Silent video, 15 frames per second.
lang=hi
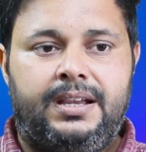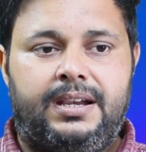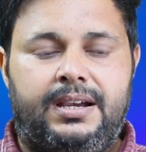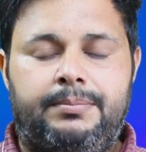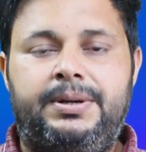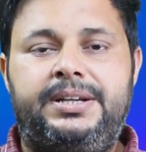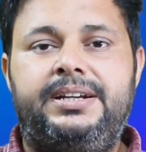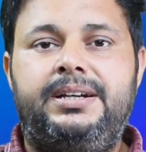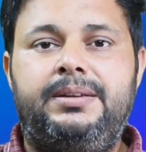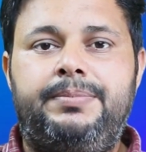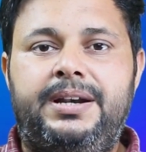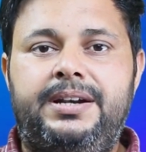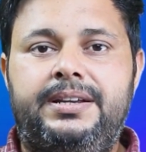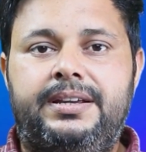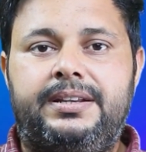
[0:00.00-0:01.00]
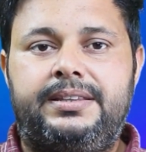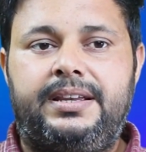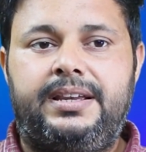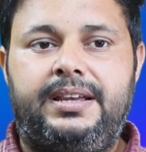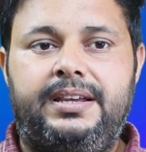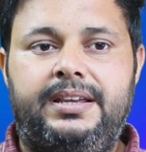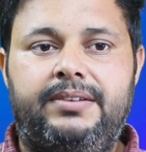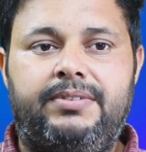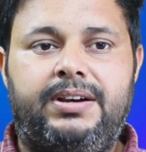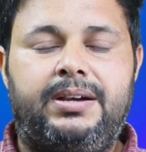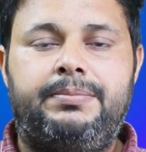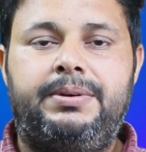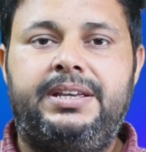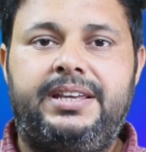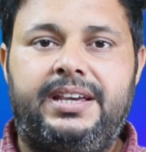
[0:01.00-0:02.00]
बट ये डिपेंड करता है कि
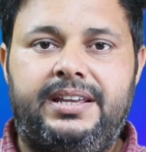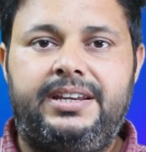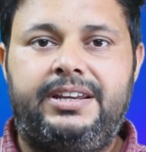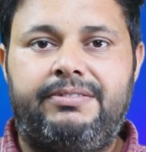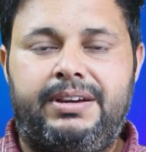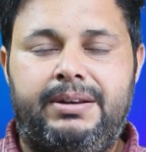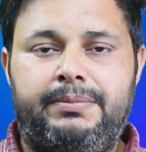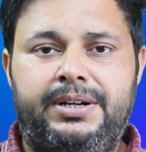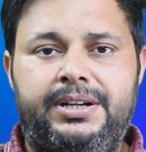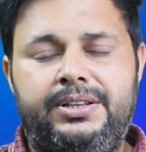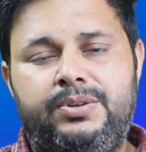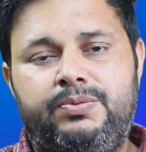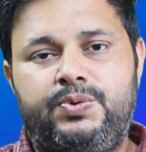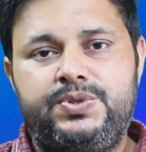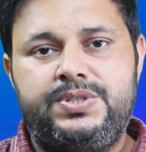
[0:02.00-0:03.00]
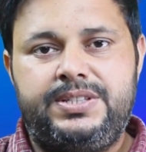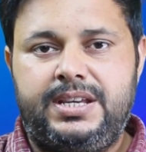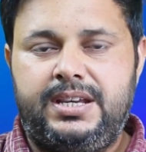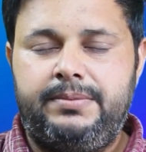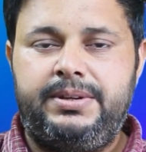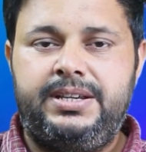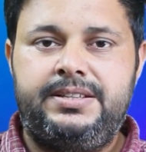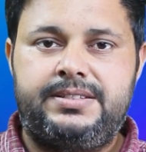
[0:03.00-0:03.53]
वहाँ पर क्या रिक्वायरमेंट है तो वो सेम